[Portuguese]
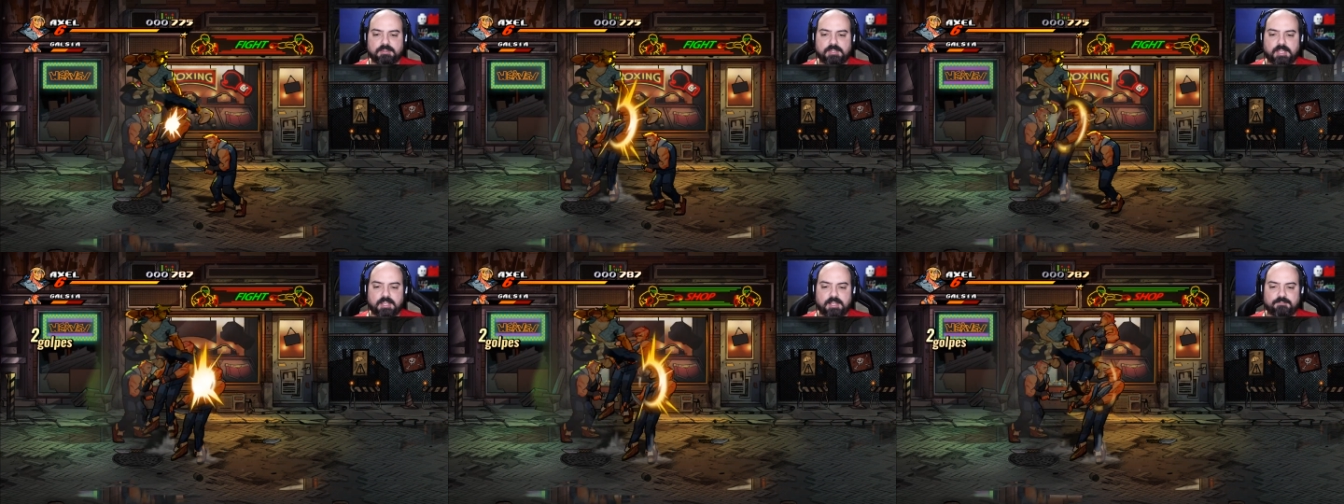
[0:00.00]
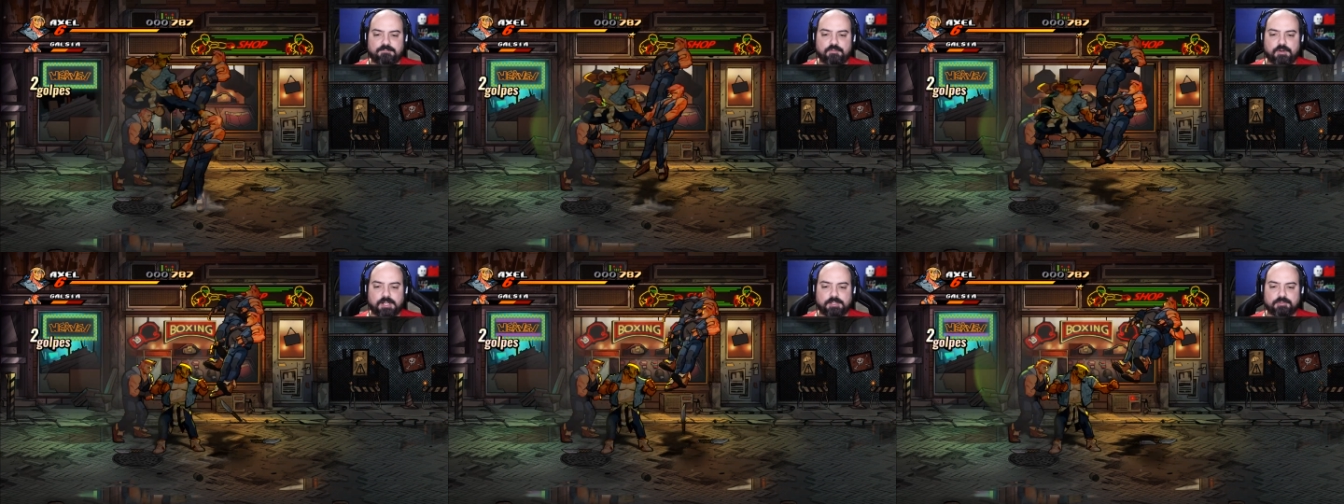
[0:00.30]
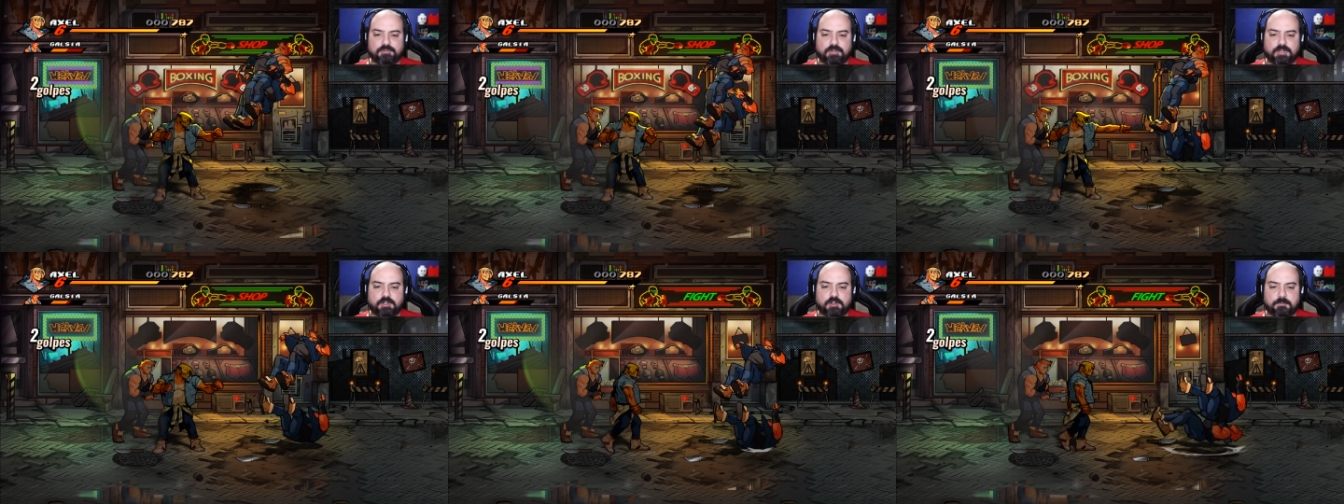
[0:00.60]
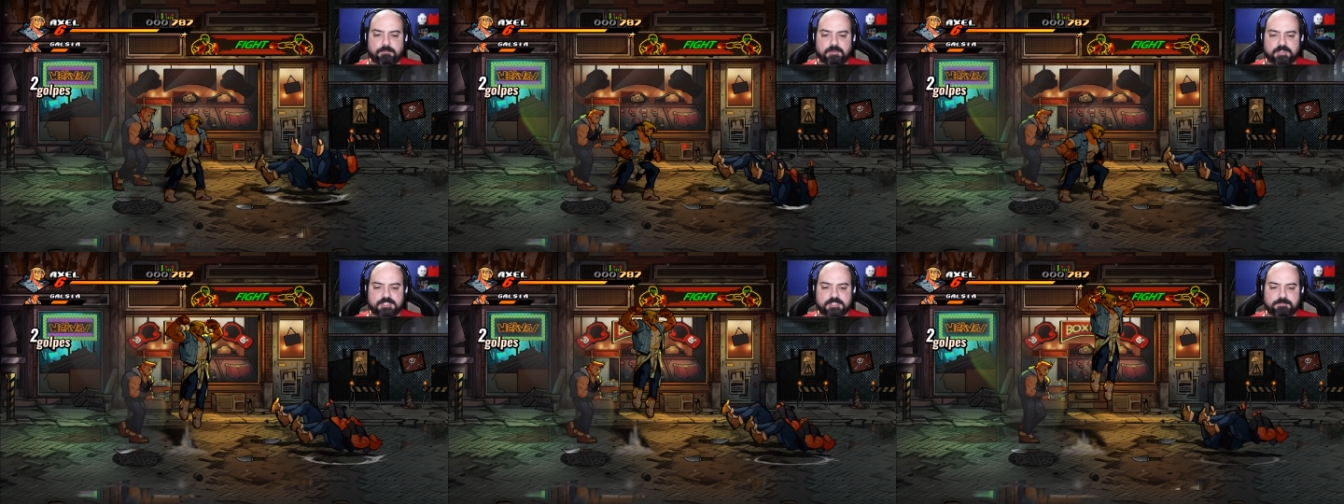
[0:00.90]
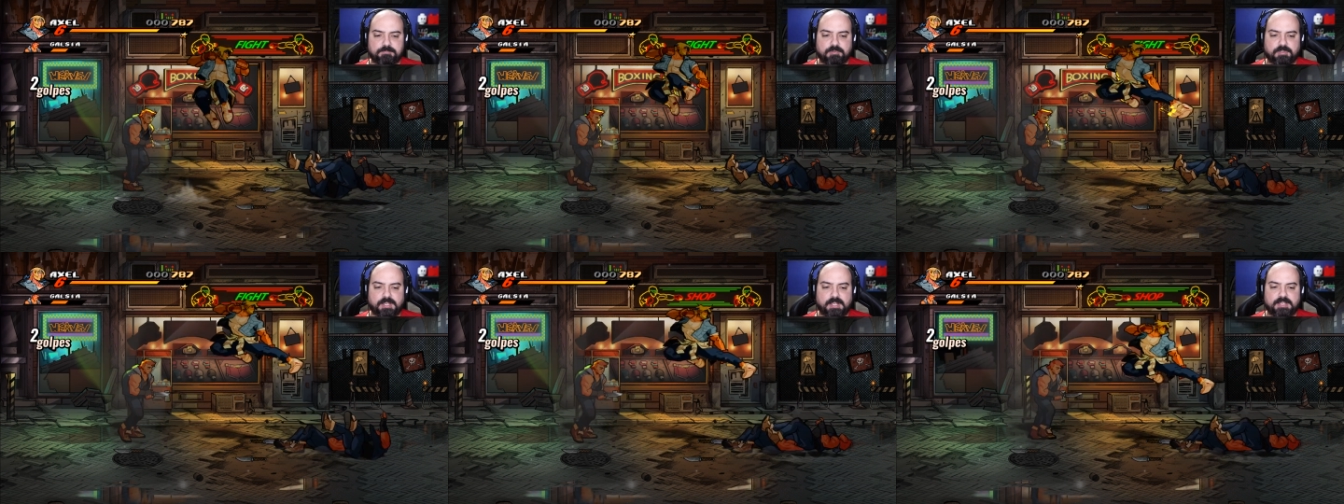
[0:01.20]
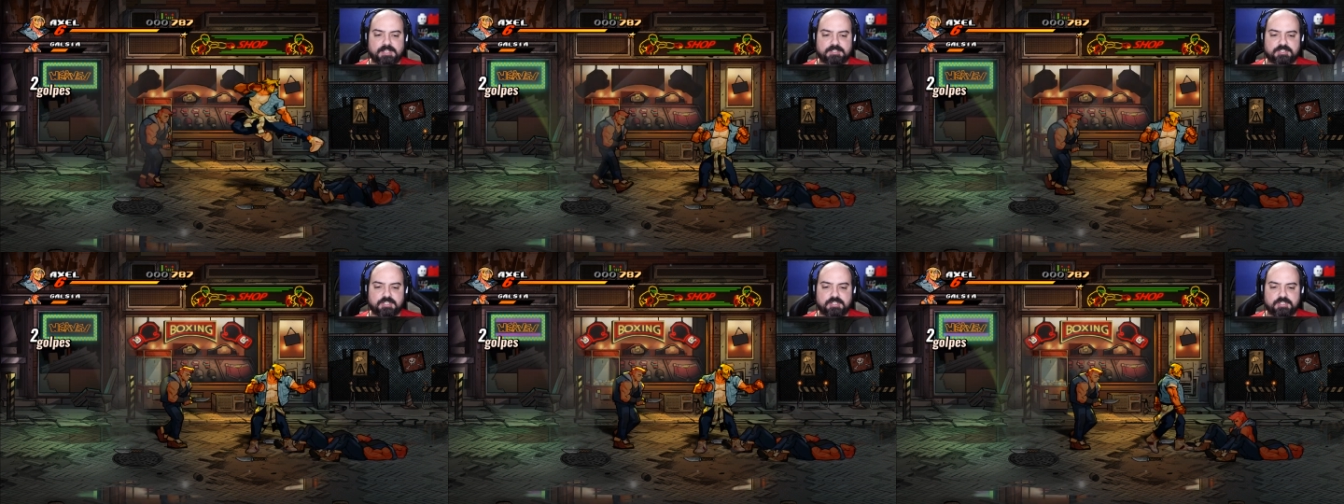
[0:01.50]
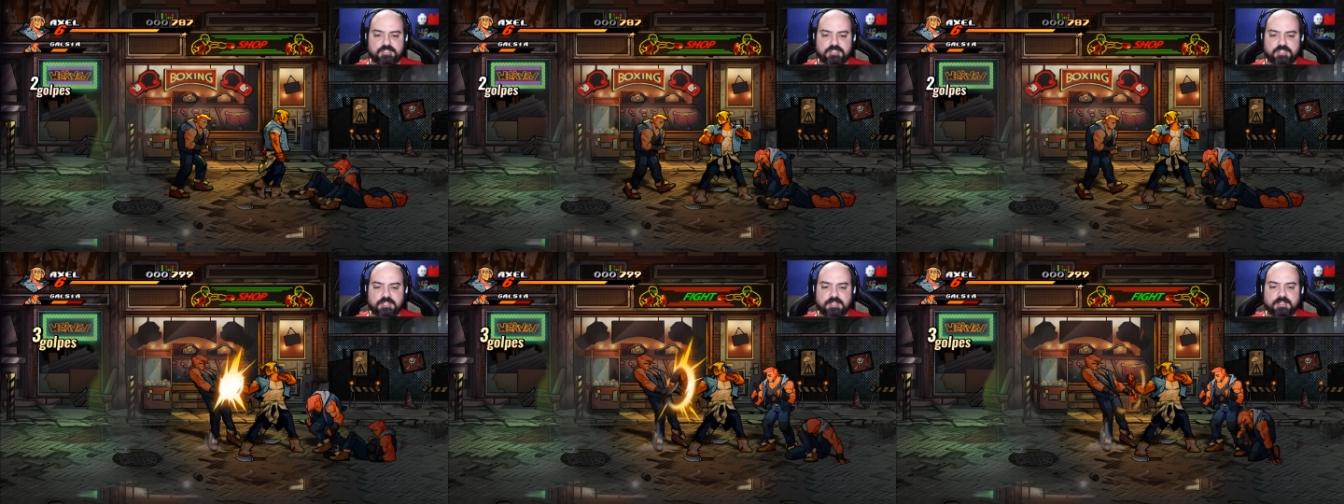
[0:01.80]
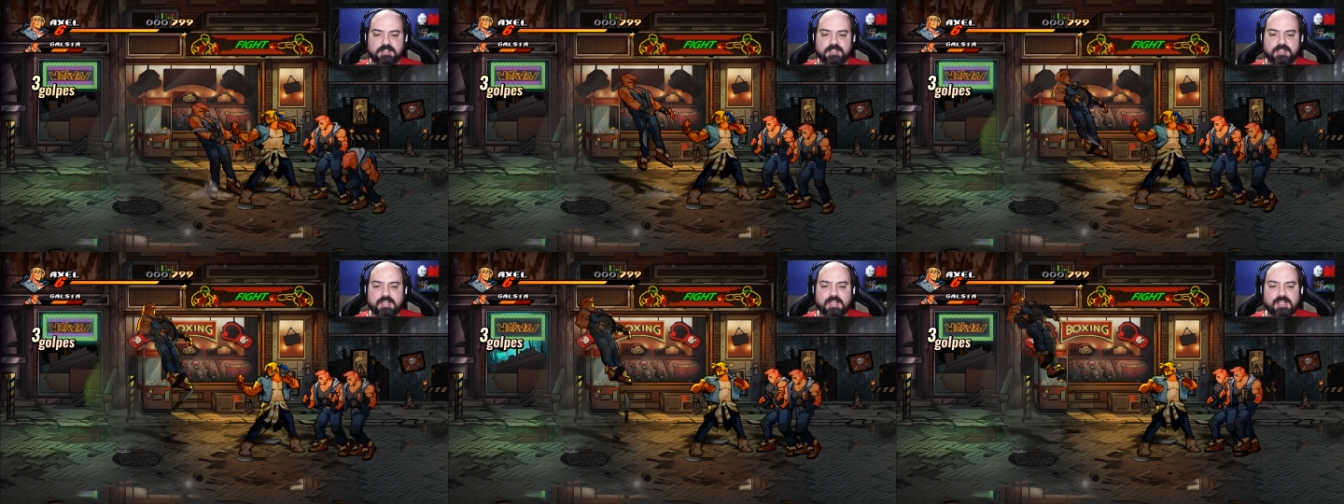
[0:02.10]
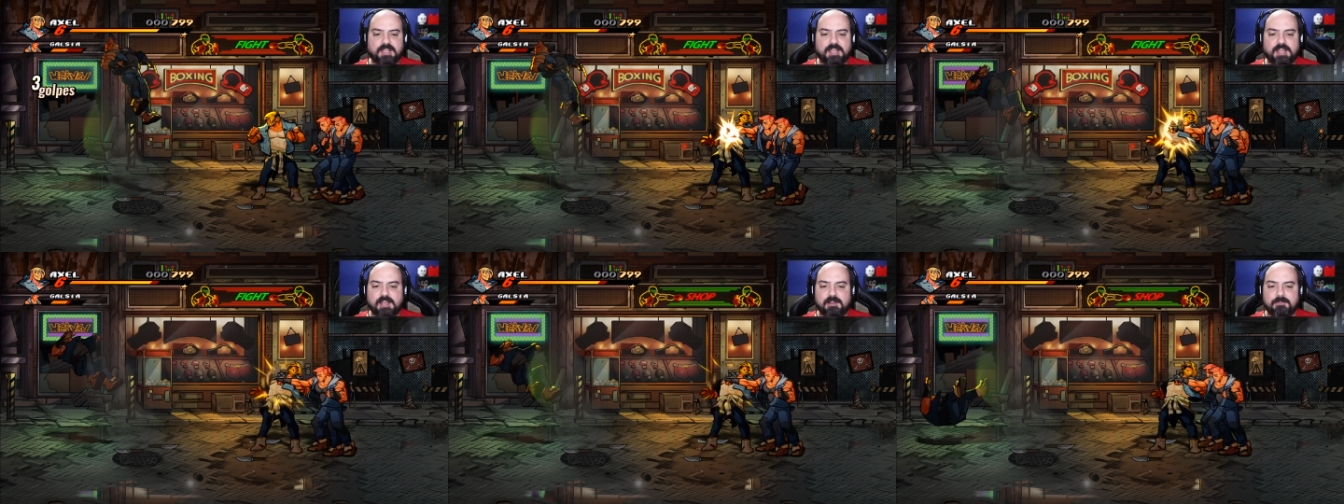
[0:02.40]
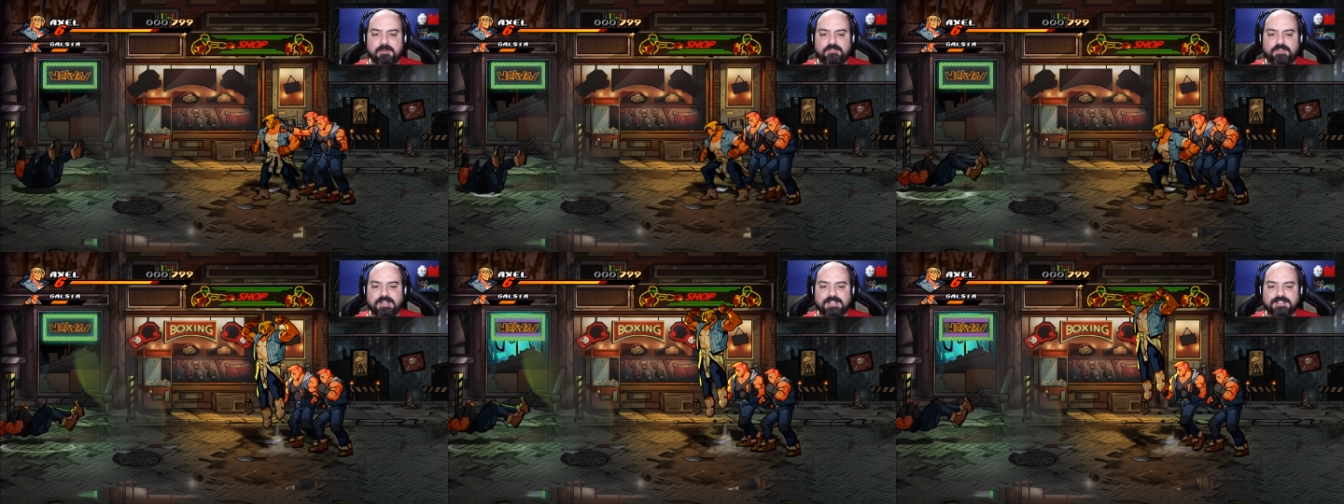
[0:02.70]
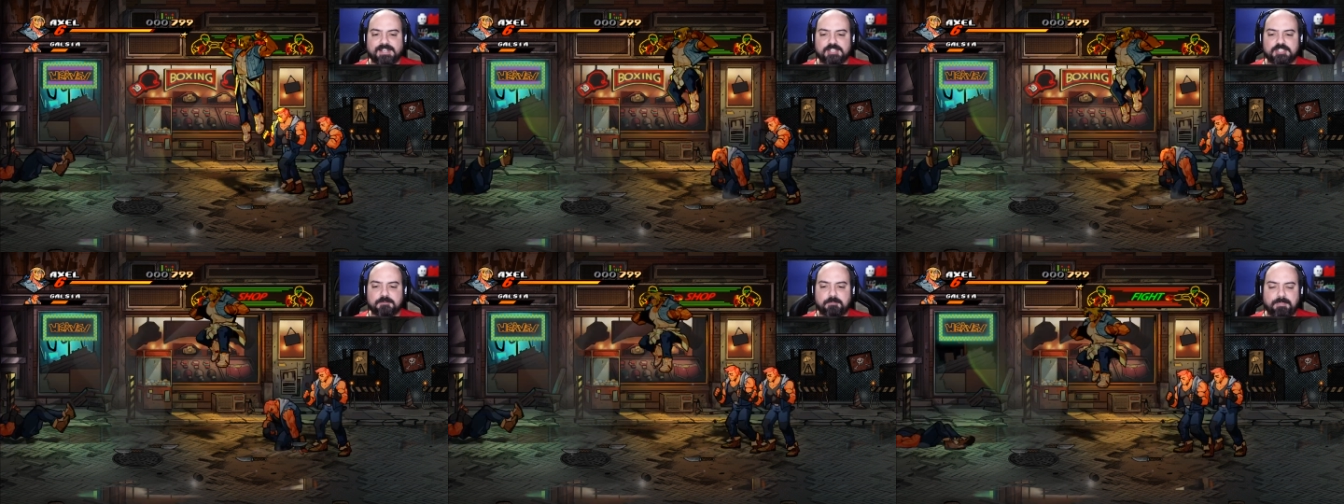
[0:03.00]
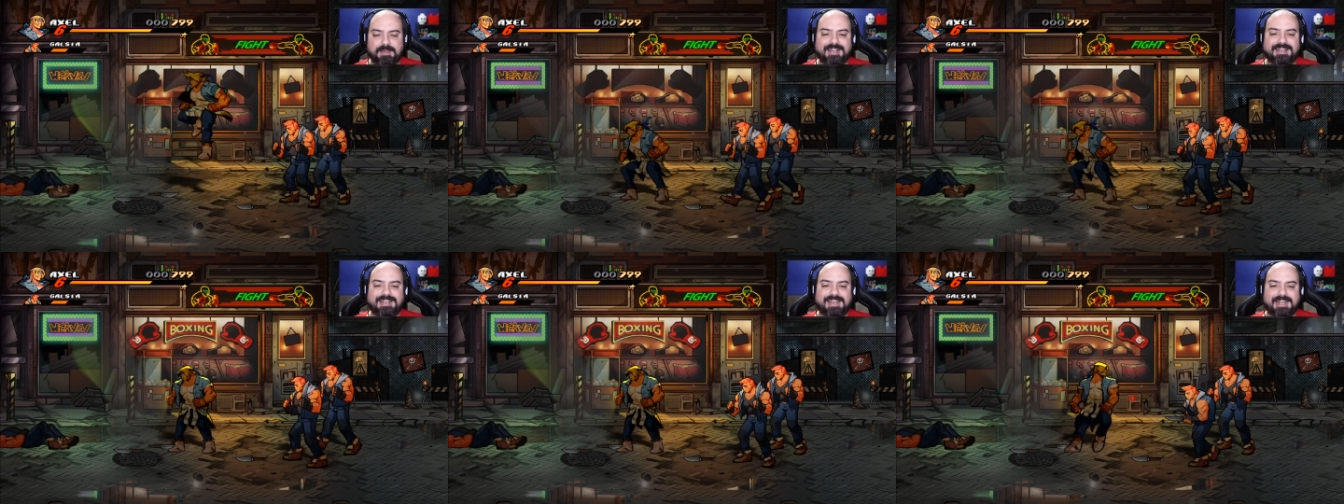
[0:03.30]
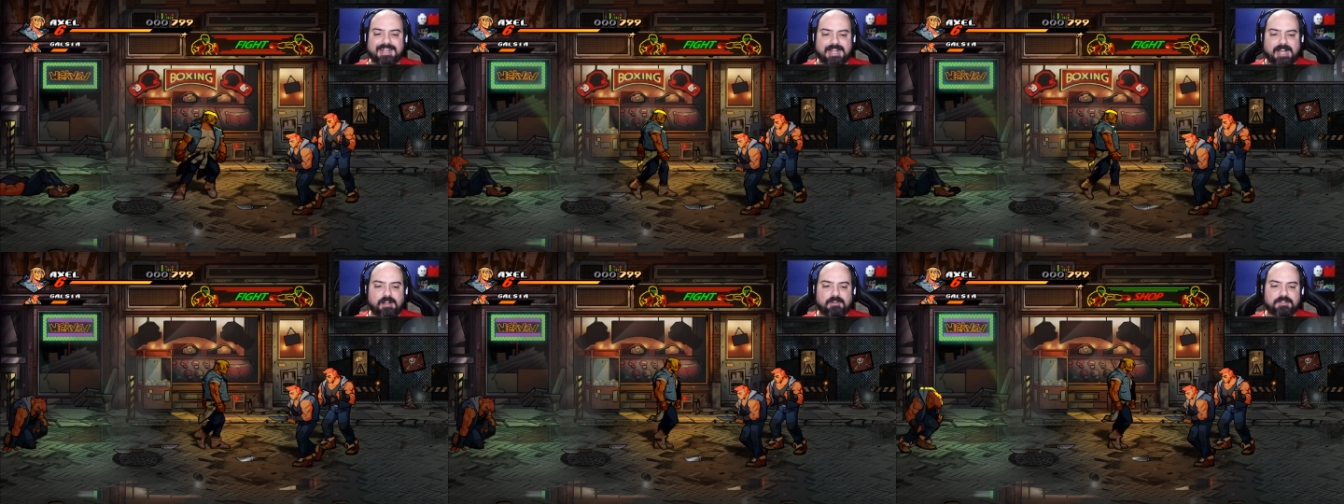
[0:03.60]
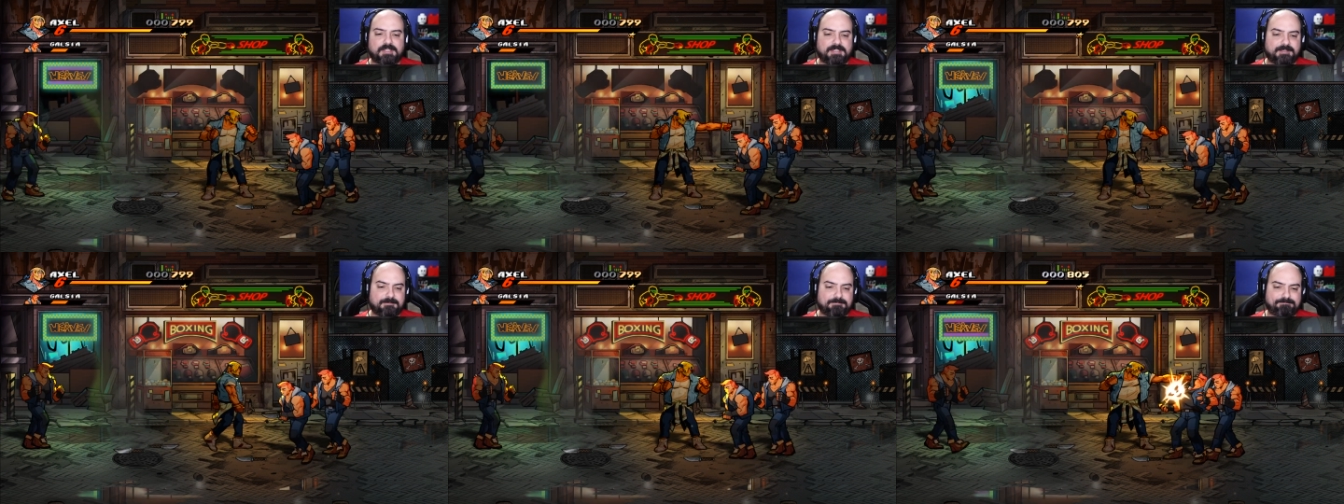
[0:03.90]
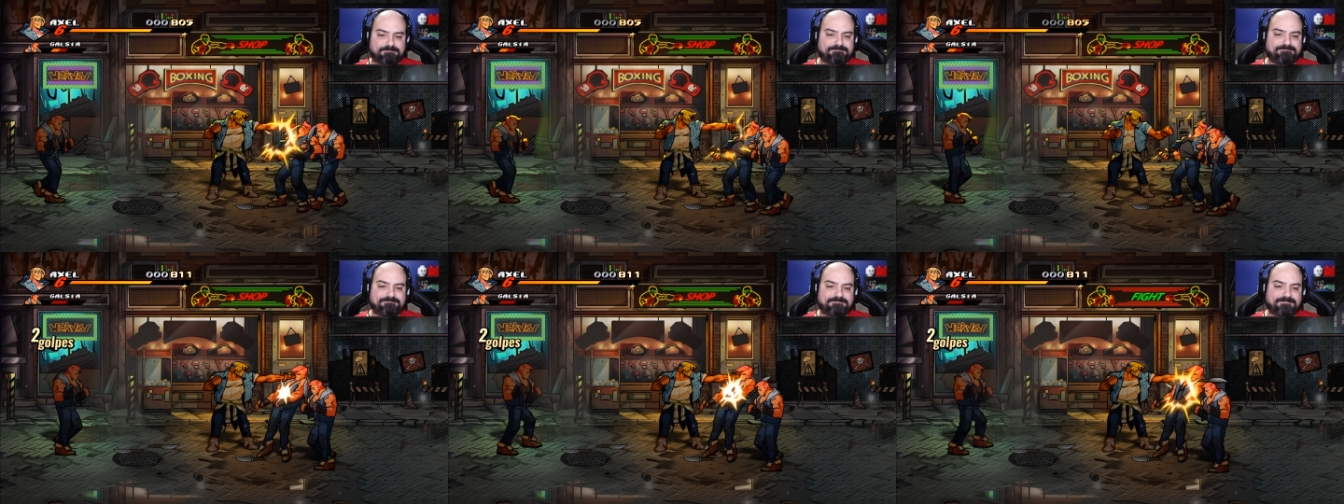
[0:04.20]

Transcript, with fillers: Tem a voadora que eu posso pular e atingir. É uma variedade bem legal que,